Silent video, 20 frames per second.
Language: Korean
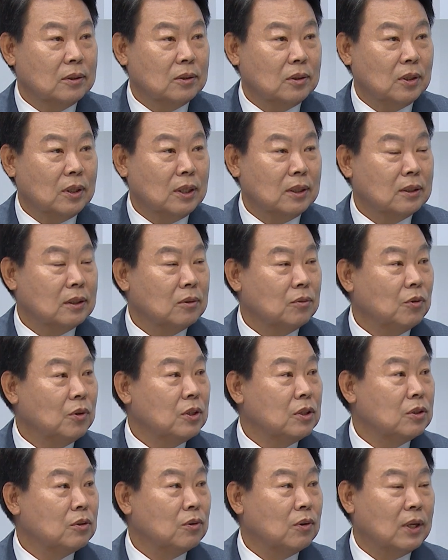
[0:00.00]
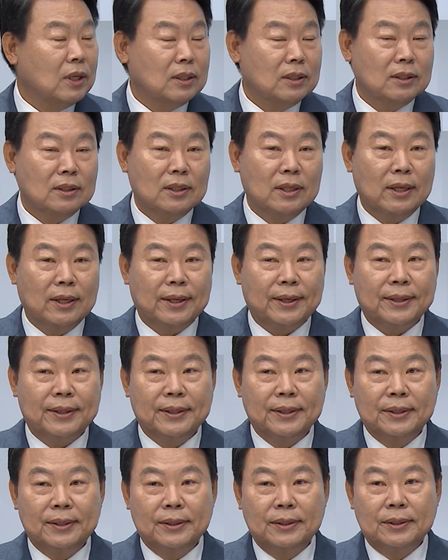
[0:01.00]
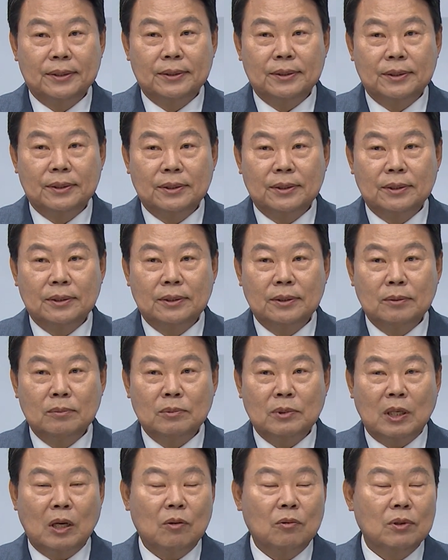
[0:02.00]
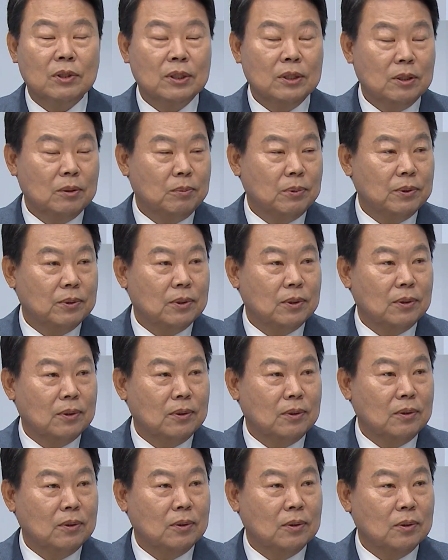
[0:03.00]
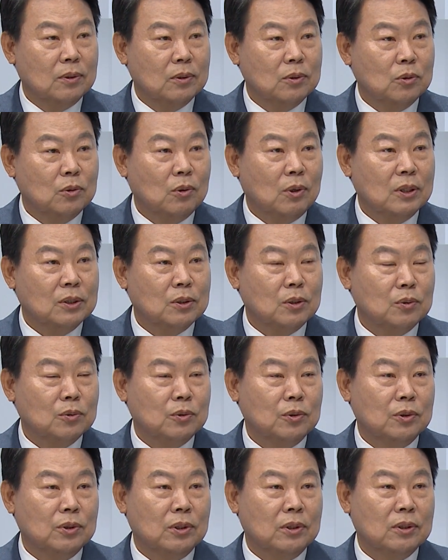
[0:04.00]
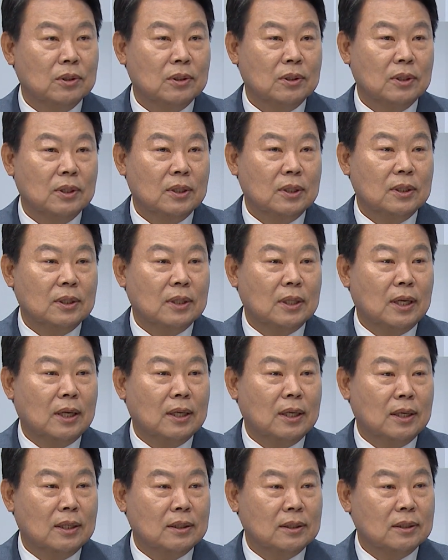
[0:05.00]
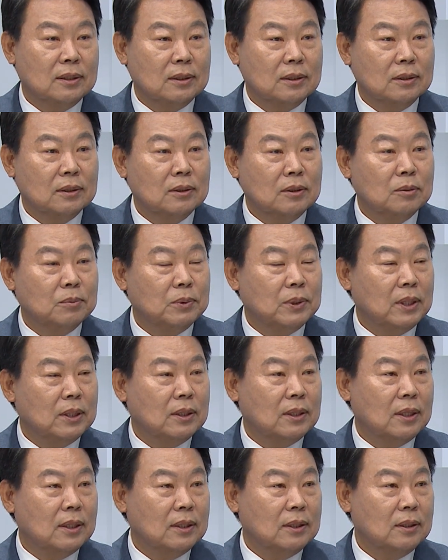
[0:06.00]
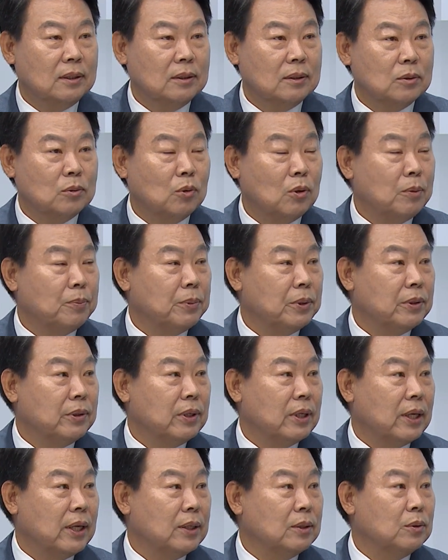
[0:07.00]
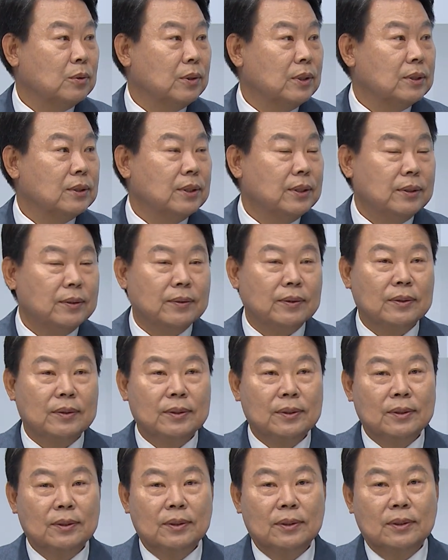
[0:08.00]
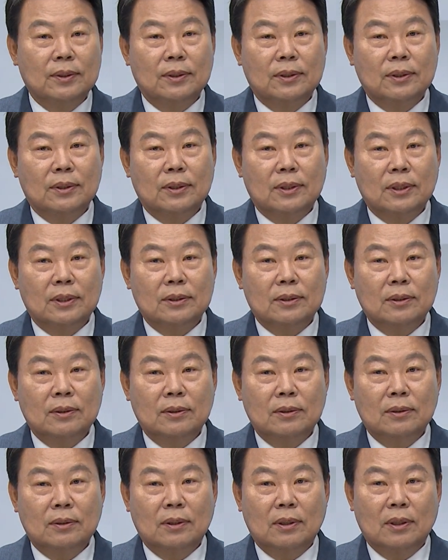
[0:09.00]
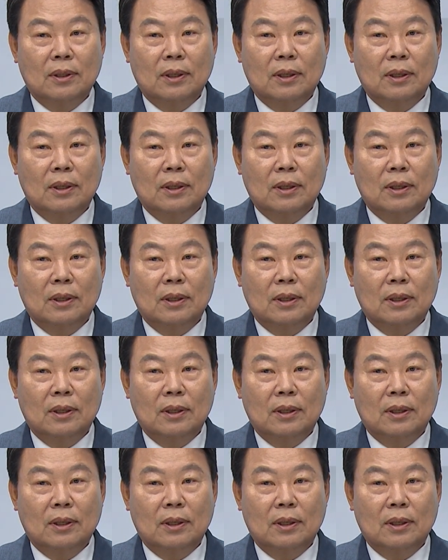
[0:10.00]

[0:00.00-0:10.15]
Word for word: 천안등 위지로 갔는데 네. 지금 4월 1일부터 소아청소년 야간 응급센터를 종합병원에 개설했어요. 네. 그래서